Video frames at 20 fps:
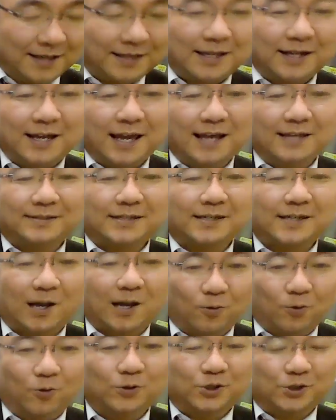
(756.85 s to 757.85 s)
いきなり偏差値
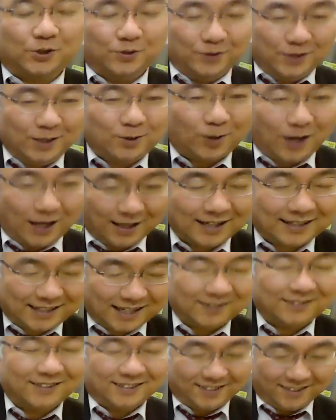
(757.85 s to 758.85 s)
が52とかになっ
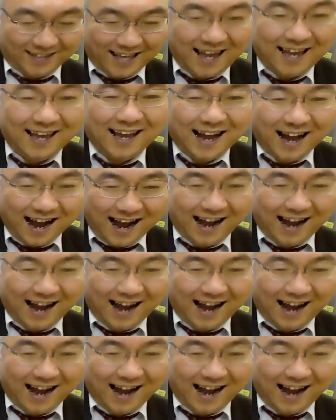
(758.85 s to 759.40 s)
ちゃうんですよね。